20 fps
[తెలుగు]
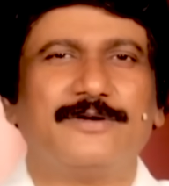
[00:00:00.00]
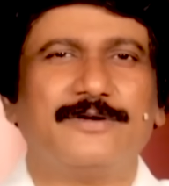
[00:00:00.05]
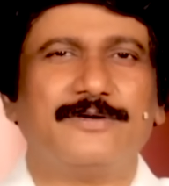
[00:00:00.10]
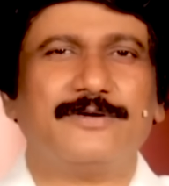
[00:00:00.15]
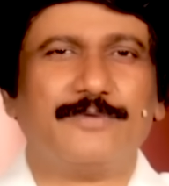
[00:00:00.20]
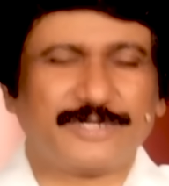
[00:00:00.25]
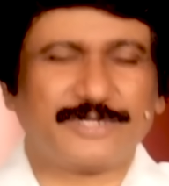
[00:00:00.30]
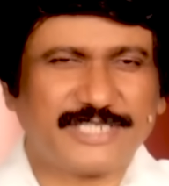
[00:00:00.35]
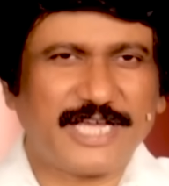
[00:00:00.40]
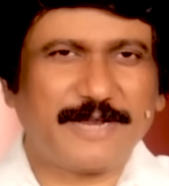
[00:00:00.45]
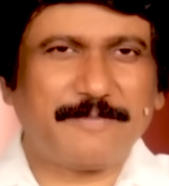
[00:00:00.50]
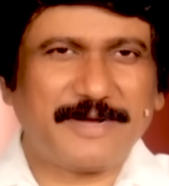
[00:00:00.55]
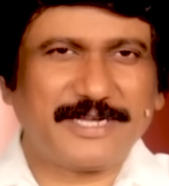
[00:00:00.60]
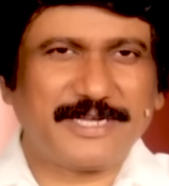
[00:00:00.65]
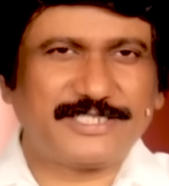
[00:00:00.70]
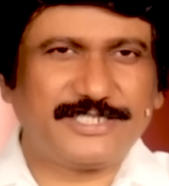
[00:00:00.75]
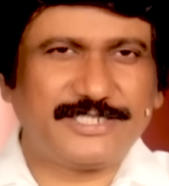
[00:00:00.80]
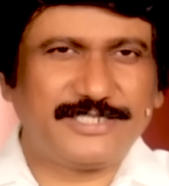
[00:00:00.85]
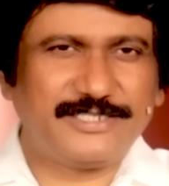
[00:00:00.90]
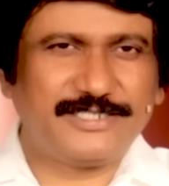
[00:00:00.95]
ఒకసారి మా
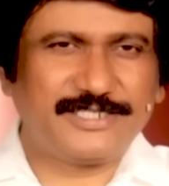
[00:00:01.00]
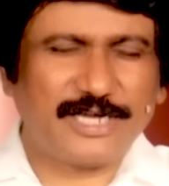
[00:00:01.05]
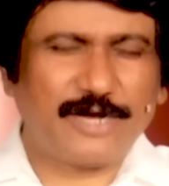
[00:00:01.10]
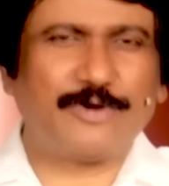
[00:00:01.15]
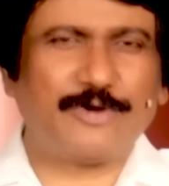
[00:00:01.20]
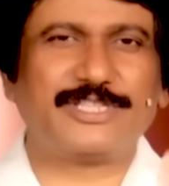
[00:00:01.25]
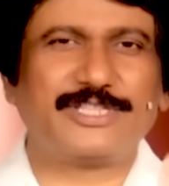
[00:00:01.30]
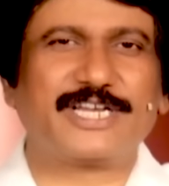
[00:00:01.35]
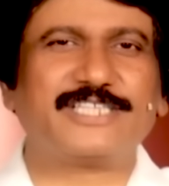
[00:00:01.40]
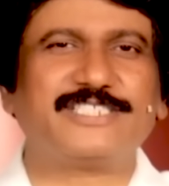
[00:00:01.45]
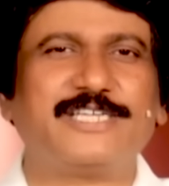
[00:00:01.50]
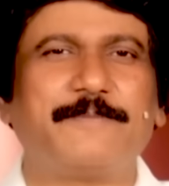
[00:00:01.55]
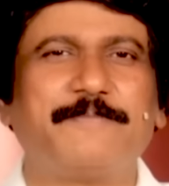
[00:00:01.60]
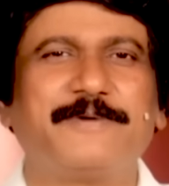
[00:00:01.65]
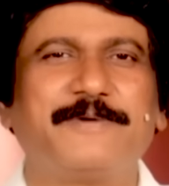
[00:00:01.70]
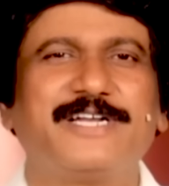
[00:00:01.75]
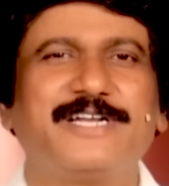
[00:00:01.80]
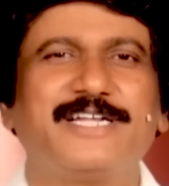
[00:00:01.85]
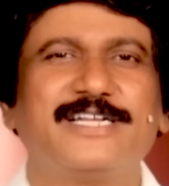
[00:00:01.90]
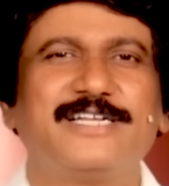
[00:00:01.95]
సహోదరికి
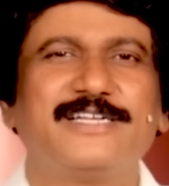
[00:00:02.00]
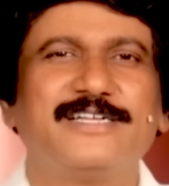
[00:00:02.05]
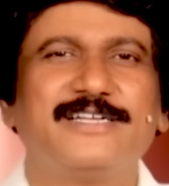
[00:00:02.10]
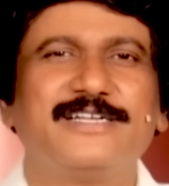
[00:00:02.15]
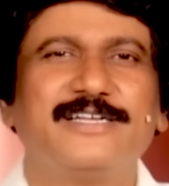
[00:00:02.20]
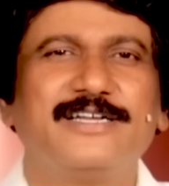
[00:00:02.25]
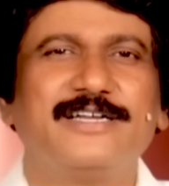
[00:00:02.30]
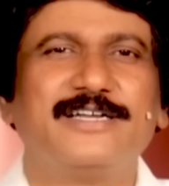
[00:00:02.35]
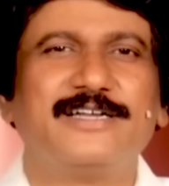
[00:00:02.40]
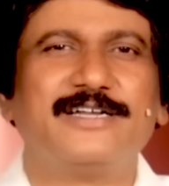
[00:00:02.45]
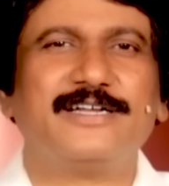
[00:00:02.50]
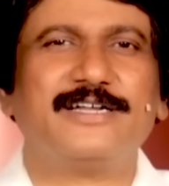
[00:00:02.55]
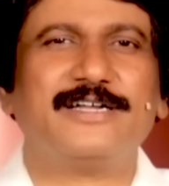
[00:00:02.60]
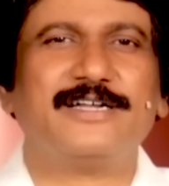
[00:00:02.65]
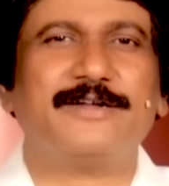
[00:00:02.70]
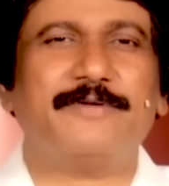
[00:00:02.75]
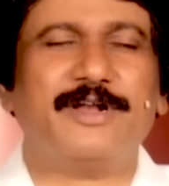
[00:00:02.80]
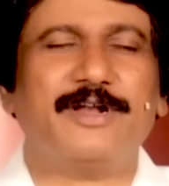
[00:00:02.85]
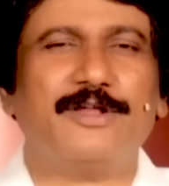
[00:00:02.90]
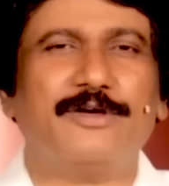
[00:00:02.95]
చెప్పండి
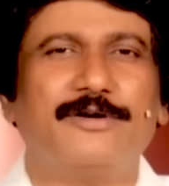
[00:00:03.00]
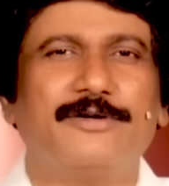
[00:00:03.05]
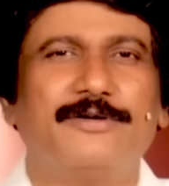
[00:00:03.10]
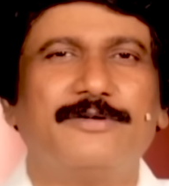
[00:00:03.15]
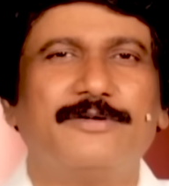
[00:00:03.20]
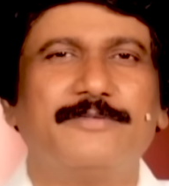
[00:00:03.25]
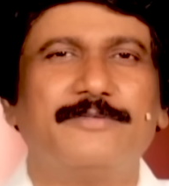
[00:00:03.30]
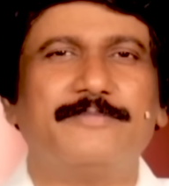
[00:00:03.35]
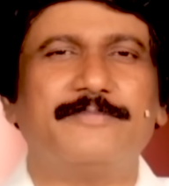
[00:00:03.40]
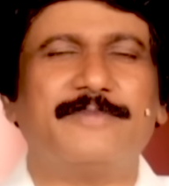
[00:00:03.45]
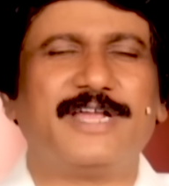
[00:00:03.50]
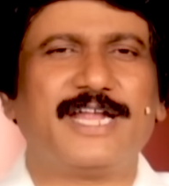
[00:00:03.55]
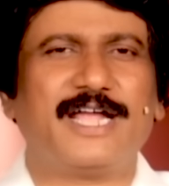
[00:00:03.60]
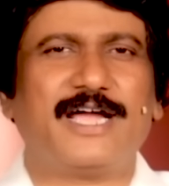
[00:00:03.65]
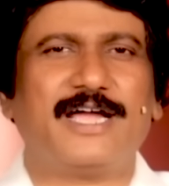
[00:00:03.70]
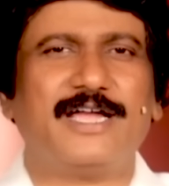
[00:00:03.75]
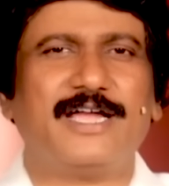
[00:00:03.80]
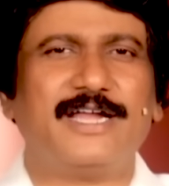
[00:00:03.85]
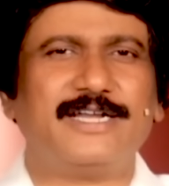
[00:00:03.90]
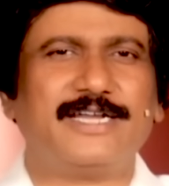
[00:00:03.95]
వెళ్ళు
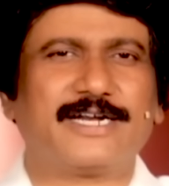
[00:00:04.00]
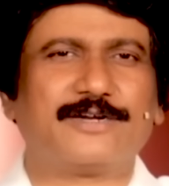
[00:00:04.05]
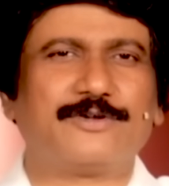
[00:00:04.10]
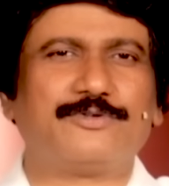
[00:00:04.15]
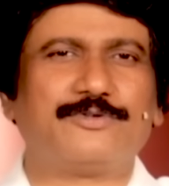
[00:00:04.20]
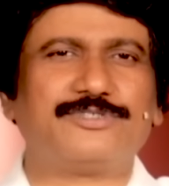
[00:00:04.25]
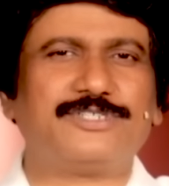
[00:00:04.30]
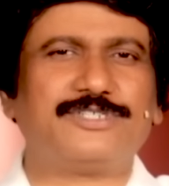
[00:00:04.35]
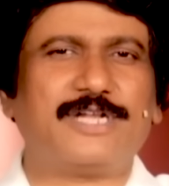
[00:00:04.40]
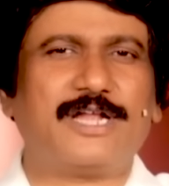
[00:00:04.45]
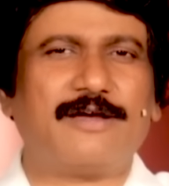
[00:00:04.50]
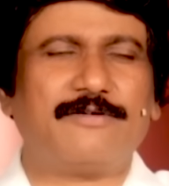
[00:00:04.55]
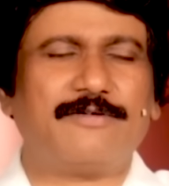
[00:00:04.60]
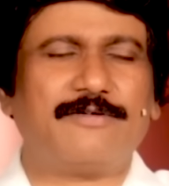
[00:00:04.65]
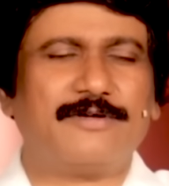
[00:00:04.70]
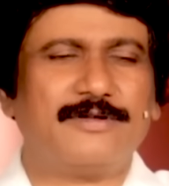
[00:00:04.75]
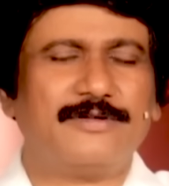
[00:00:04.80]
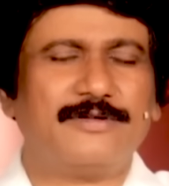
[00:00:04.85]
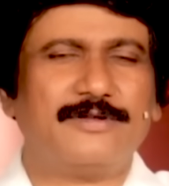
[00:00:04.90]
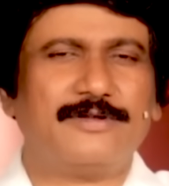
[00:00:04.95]
మరియా ఏంటి ఇక్కడ కూర్చున్నావు
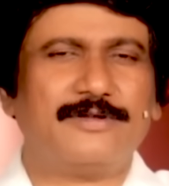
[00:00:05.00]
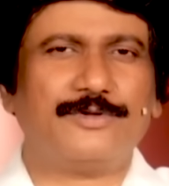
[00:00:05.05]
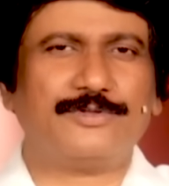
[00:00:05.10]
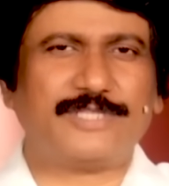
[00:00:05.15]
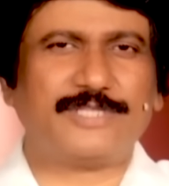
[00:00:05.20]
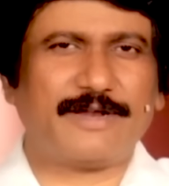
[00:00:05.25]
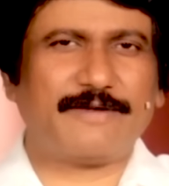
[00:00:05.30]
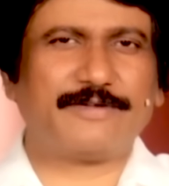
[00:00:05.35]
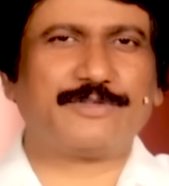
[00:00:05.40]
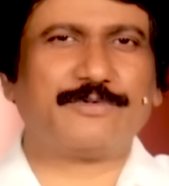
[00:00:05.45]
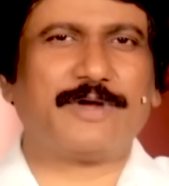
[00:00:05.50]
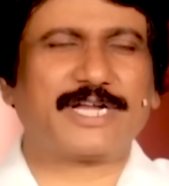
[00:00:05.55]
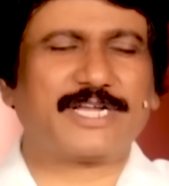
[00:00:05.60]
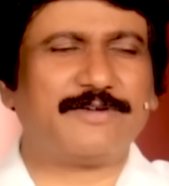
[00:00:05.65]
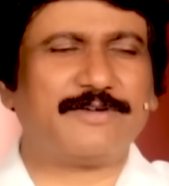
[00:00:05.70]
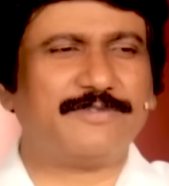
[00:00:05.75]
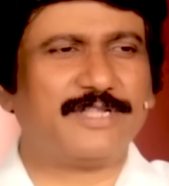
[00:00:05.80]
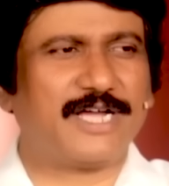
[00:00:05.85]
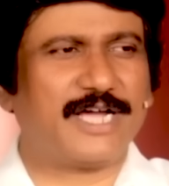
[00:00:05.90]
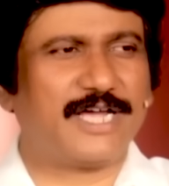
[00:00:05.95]
నువ్వు తర్వాత
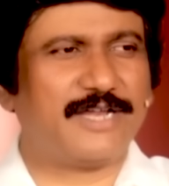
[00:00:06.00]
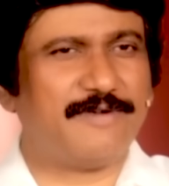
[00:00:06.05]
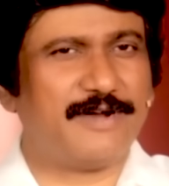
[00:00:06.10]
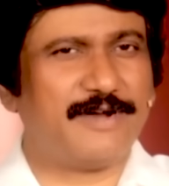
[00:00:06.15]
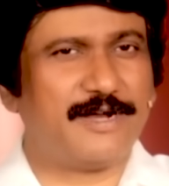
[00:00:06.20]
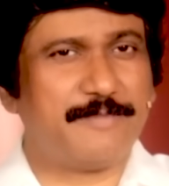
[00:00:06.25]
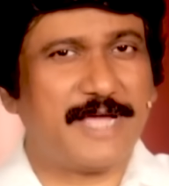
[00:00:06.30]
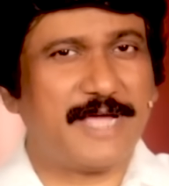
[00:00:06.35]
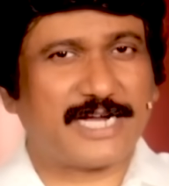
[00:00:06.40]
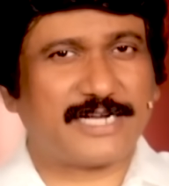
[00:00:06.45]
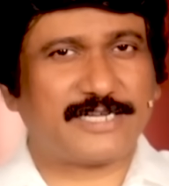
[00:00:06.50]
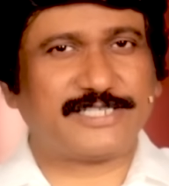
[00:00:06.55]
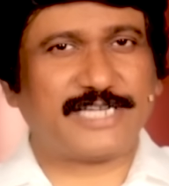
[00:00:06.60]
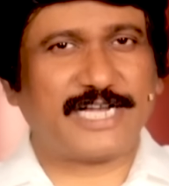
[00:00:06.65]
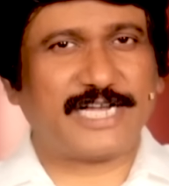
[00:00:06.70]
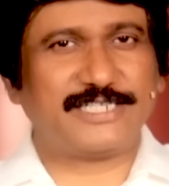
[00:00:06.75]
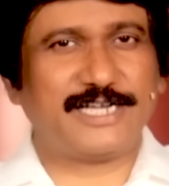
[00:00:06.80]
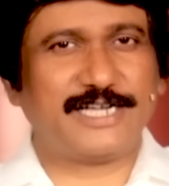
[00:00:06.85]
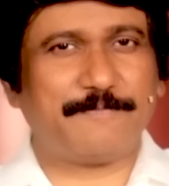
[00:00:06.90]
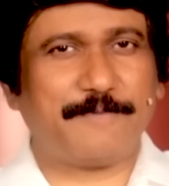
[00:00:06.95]
వాక్యం ఉంది కానీ వెళ్ళి మీ అక్క
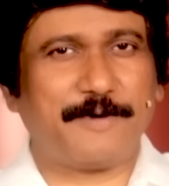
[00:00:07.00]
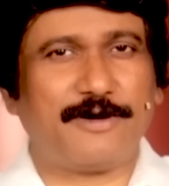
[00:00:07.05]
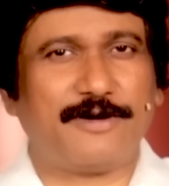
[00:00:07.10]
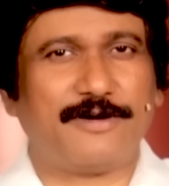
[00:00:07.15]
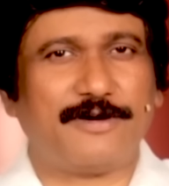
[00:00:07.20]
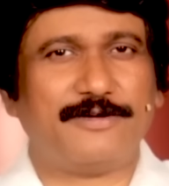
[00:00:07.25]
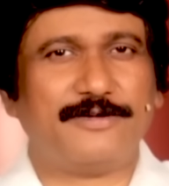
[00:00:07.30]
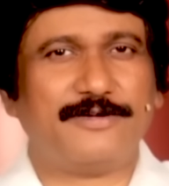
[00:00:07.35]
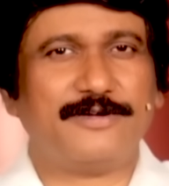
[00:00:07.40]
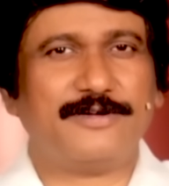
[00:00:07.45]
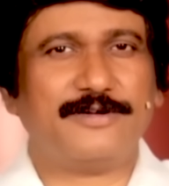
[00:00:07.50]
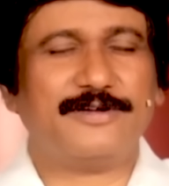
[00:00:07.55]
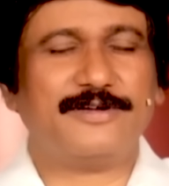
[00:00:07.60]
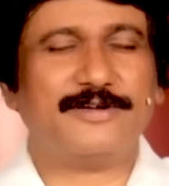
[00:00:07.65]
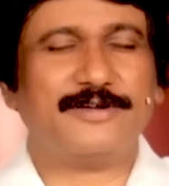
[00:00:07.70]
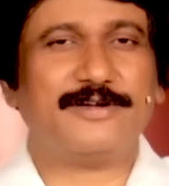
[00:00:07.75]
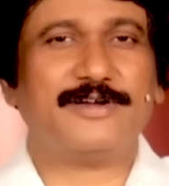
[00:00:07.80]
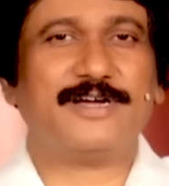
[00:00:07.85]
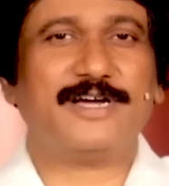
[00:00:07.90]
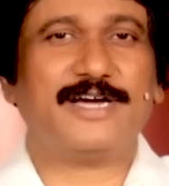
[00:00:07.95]
సాయం చేయపో
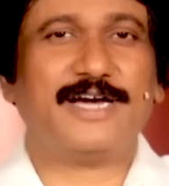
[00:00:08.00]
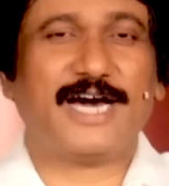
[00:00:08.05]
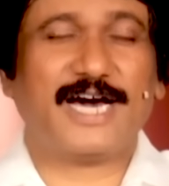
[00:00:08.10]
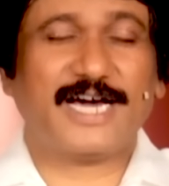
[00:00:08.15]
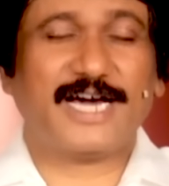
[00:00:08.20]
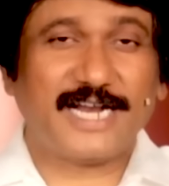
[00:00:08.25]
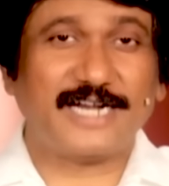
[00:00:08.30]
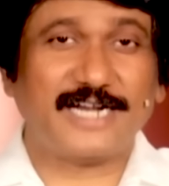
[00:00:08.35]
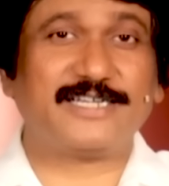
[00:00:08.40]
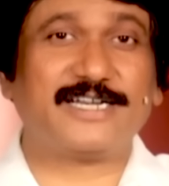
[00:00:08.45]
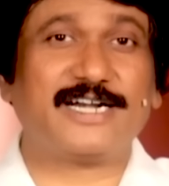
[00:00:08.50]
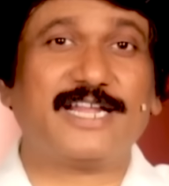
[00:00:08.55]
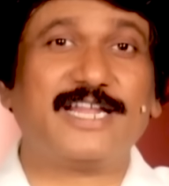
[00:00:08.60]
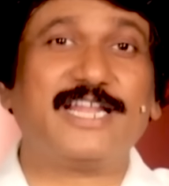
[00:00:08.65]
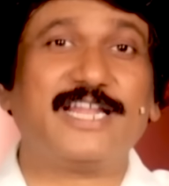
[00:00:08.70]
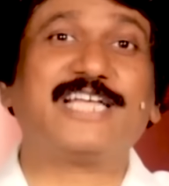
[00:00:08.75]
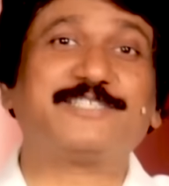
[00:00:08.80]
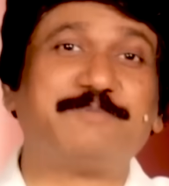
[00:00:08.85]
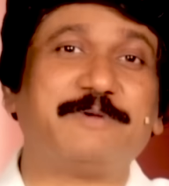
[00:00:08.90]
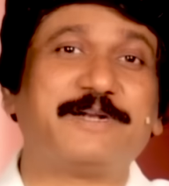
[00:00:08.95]
అని
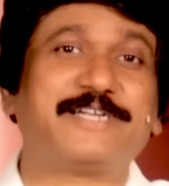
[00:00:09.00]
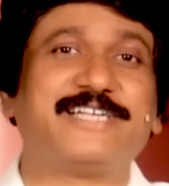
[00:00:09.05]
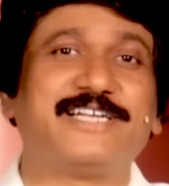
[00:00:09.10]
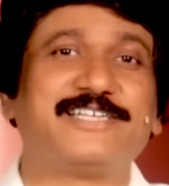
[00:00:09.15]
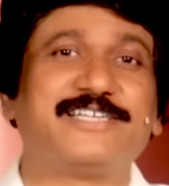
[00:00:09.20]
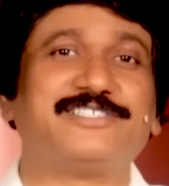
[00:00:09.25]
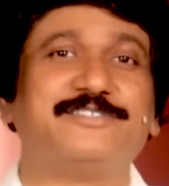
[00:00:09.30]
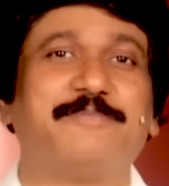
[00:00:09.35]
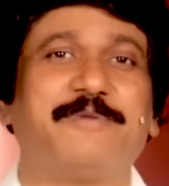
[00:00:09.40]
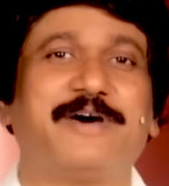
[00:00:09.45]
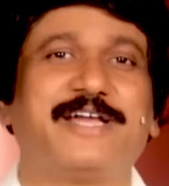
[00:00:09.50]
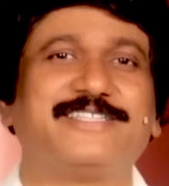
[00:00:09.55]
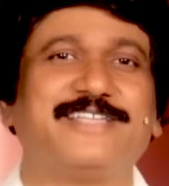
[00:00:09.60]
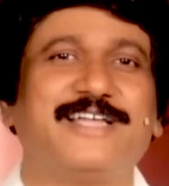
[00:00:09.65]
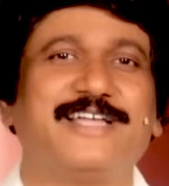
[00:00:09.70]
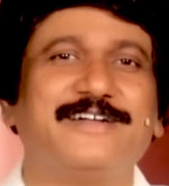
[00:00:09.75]
అంటాడని ఎక్స్పెక్ట్ చేసింది మార్త